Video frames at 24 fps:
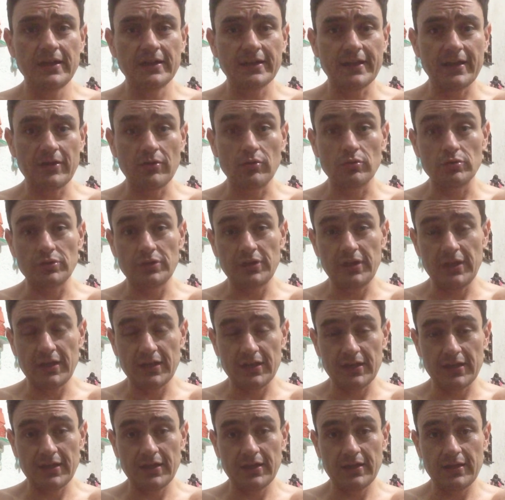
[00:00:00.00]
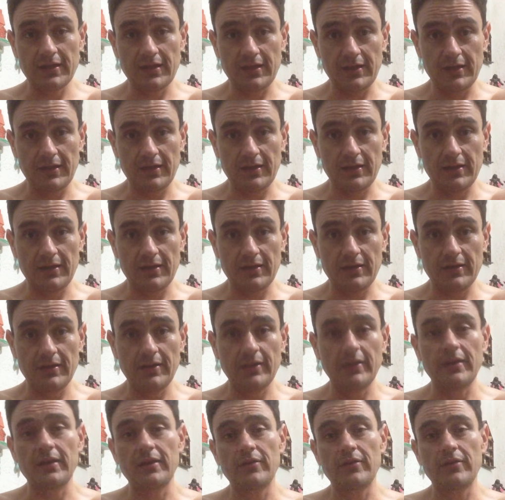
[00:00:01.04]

que contiene eh,